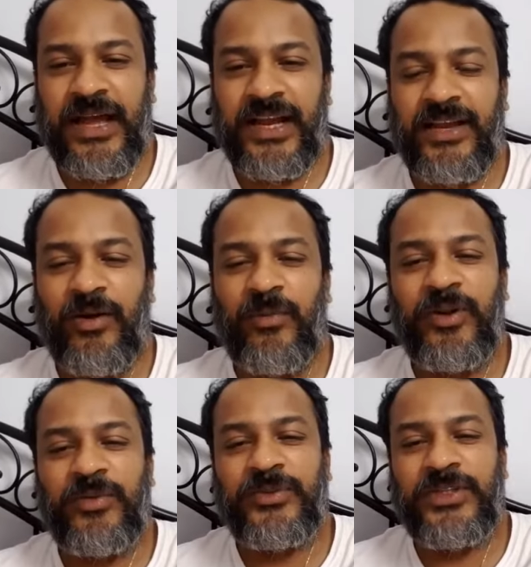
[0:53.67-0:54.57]
একে
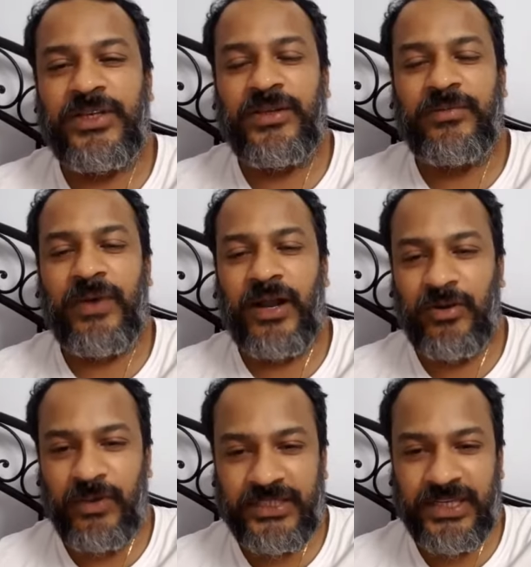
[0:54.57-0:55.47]
অপরের প্রতি
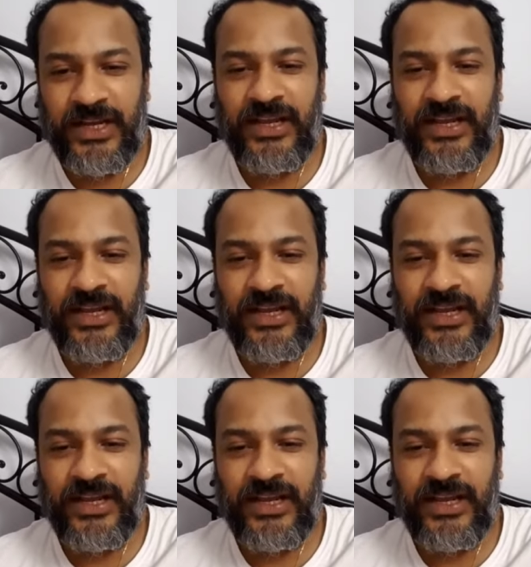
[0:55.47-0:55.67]
ভালোবাসা